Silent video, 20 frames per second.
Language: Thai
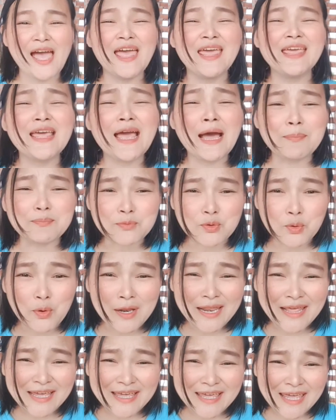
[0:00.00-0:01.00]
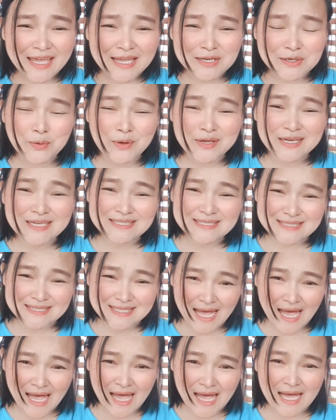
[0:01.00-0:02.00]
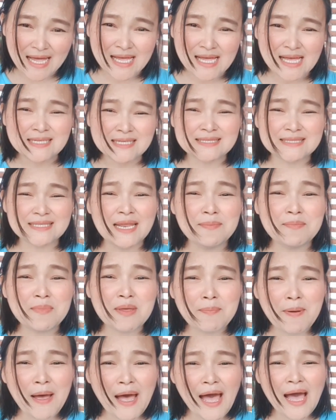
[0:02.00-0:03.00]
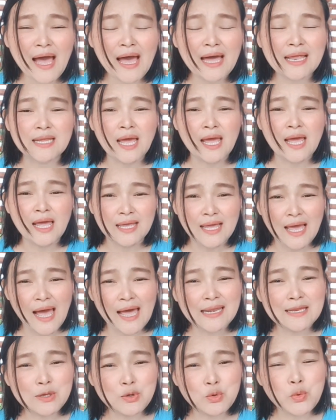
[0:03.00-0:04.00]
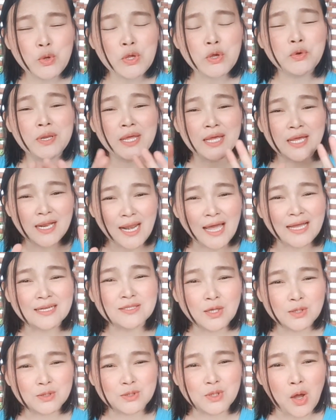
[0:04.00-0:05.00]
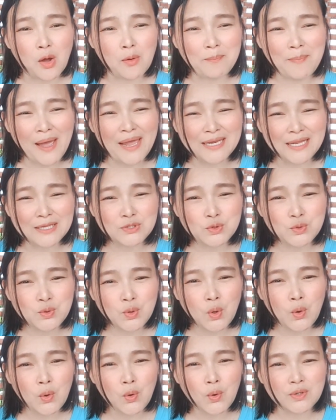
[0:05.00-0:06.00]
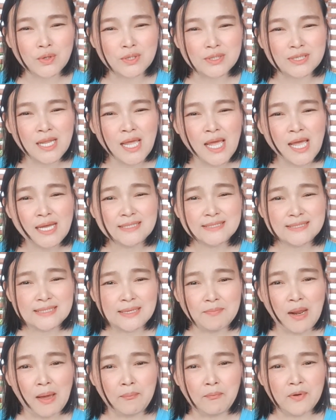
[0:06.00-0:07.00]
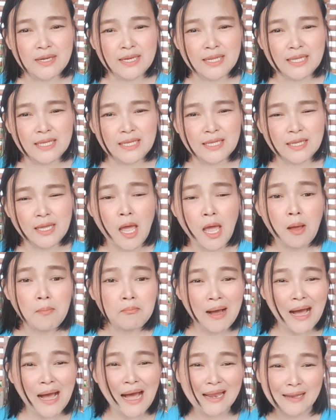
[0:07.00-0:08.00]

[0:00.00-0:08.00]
ให้กับตัวเล็กเองด้วยนะจ๊ะจะได้ไม่พลาดการรีวิวในครั้งต่อๆไปนะทุกคนสำหรับวันนี้มา